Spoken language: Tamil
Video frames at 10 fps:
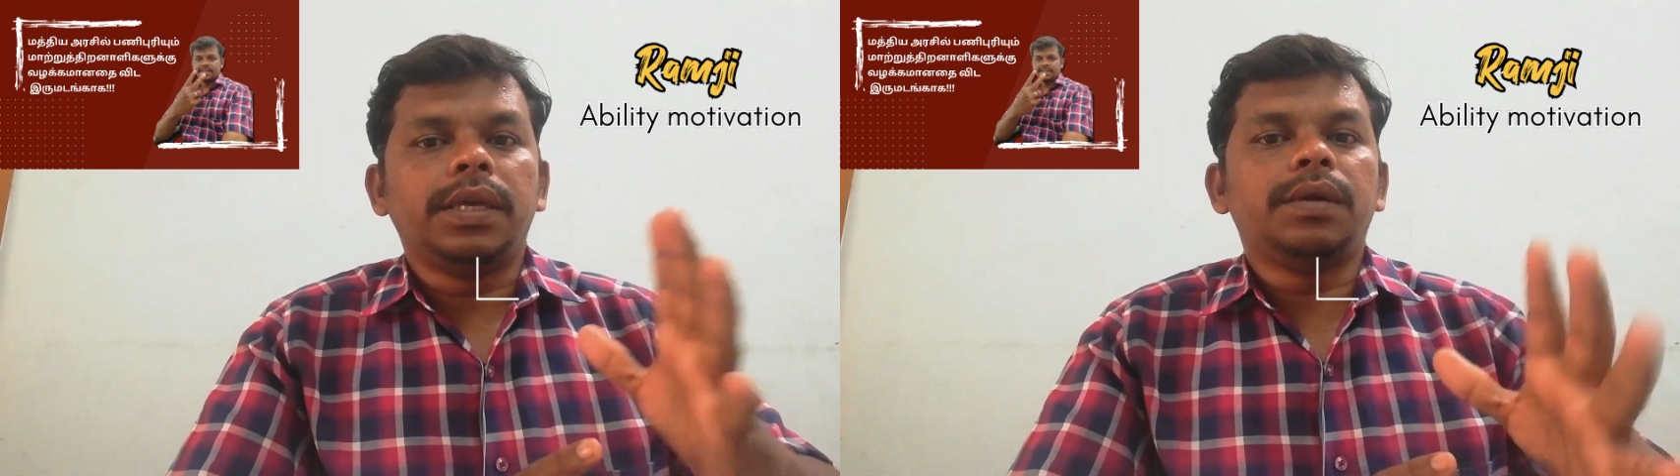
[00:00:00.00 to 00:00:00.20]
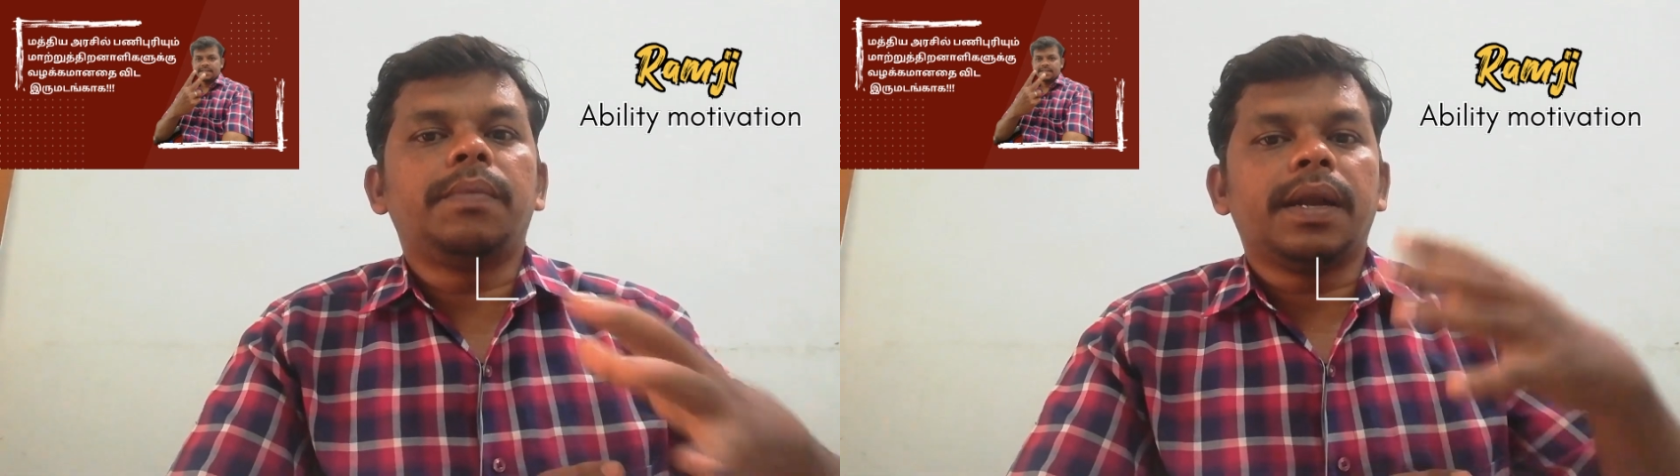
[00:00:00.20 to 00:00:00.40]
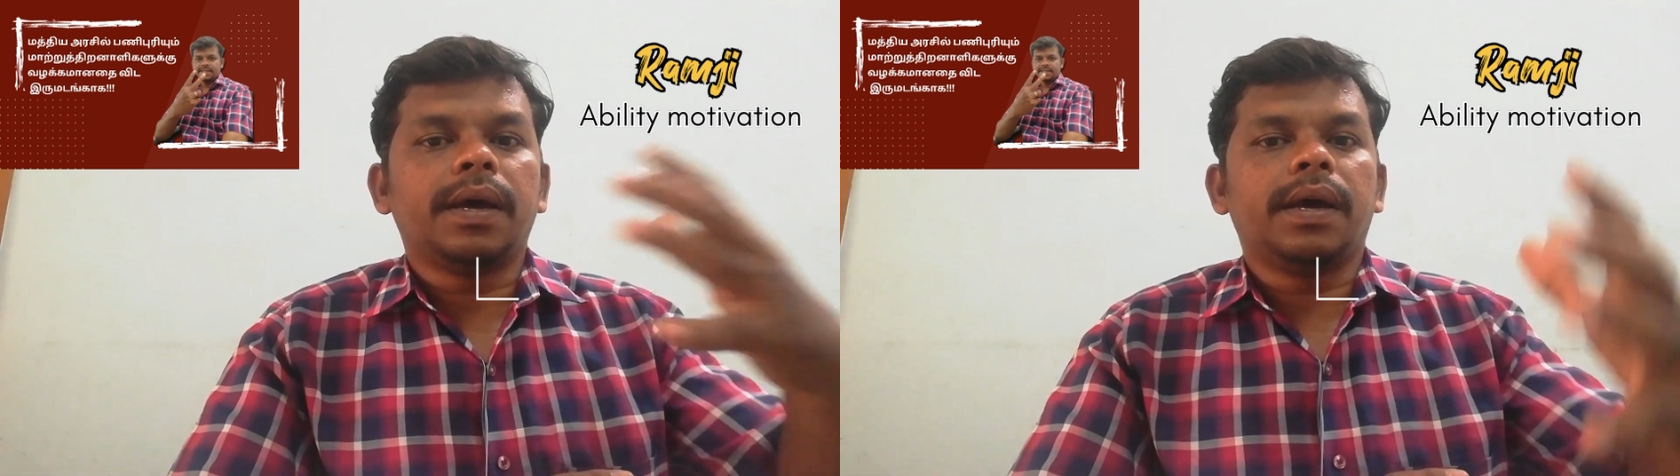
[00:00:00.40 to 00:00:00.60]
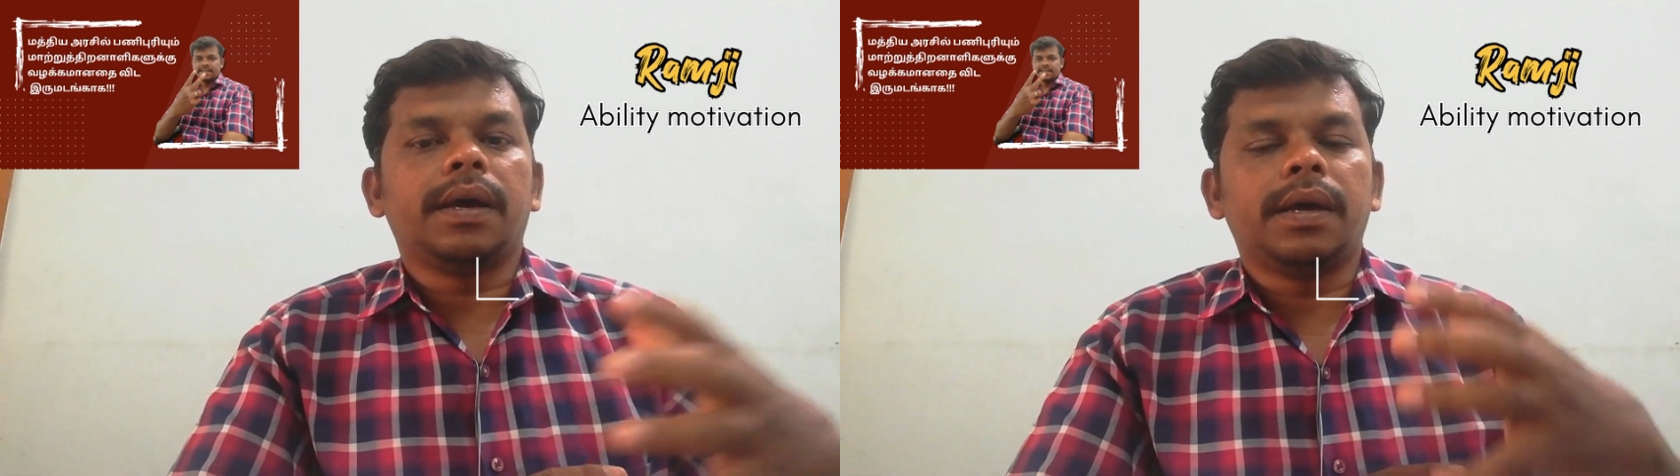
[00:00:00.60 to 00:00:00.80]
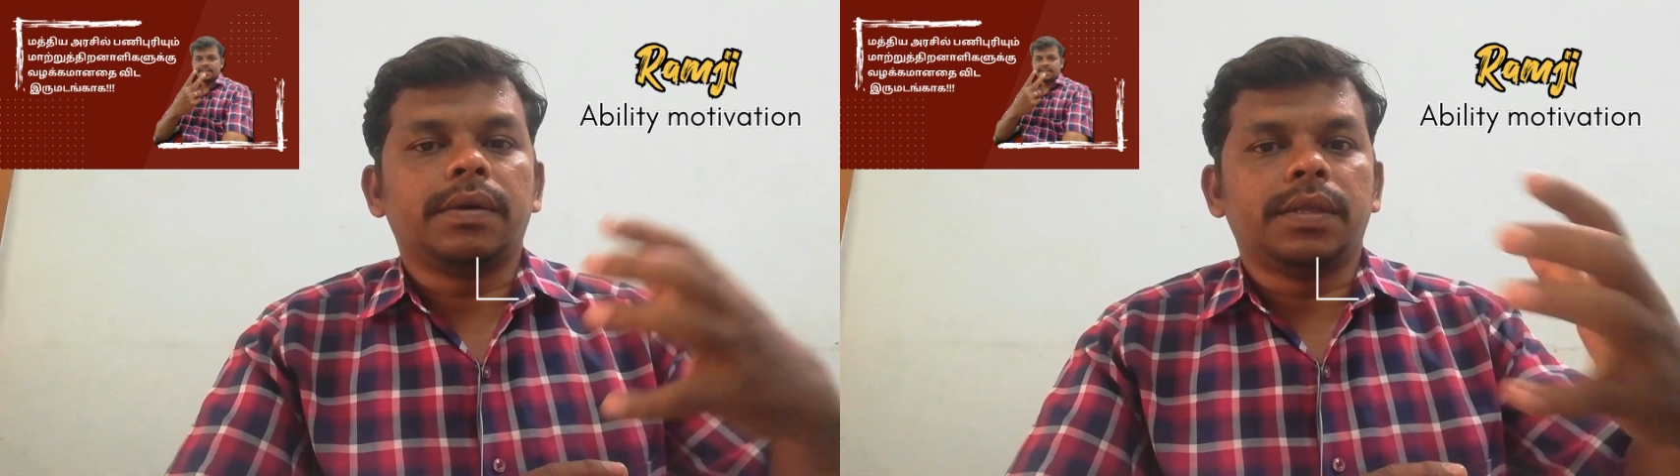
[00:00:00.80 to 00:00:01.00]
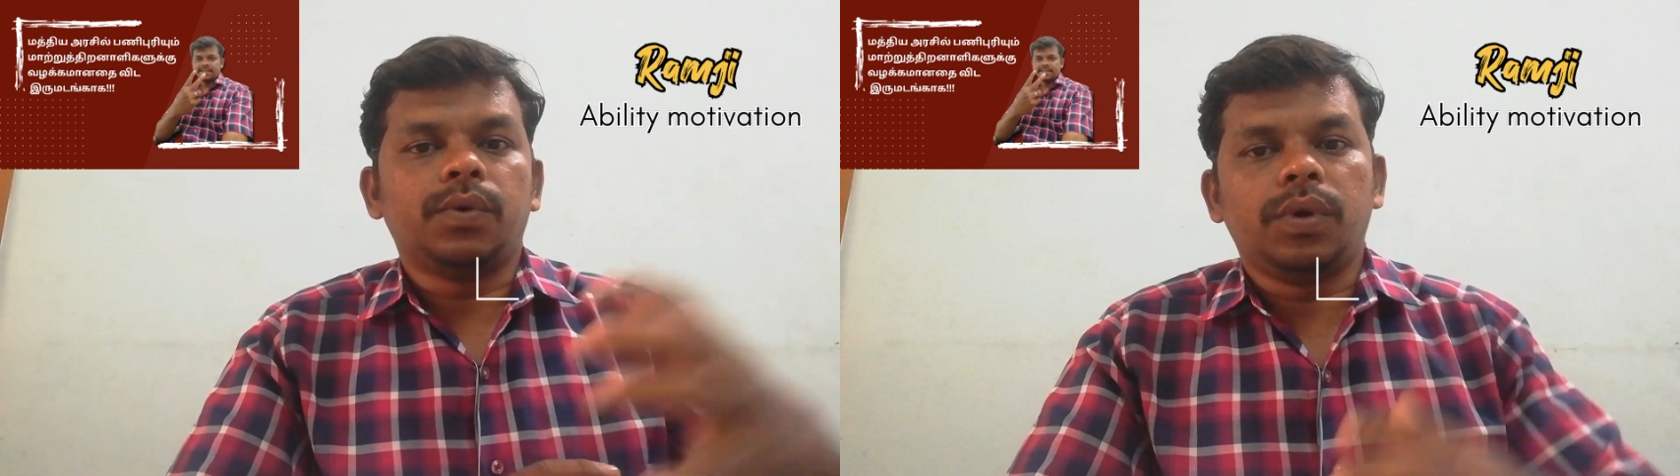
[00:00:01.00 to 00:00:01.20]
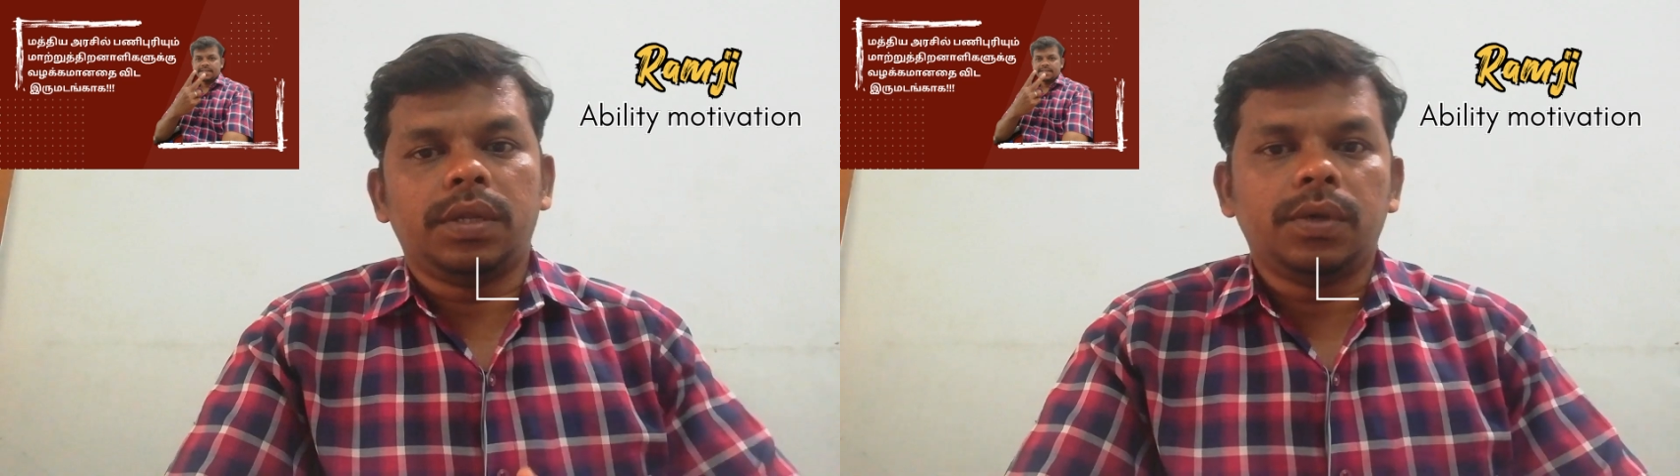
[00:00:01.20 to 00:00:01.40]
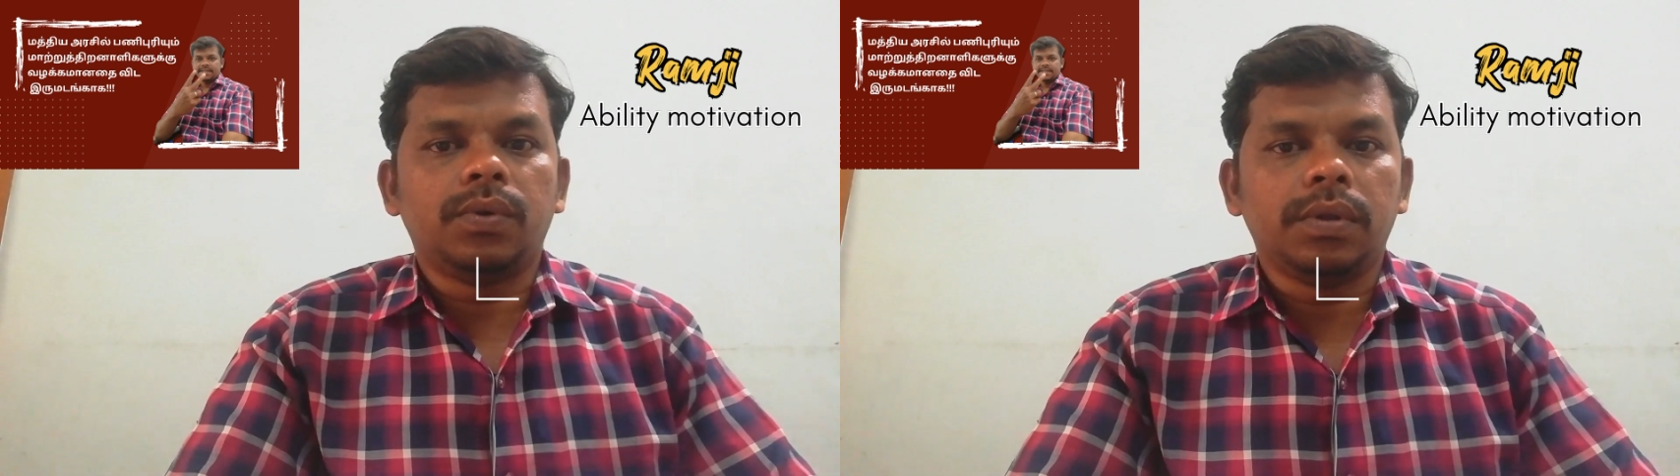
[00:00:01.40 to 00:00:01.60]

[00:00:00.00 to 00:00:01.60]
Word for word: இருமடங்காக வந்து உயர்த்தி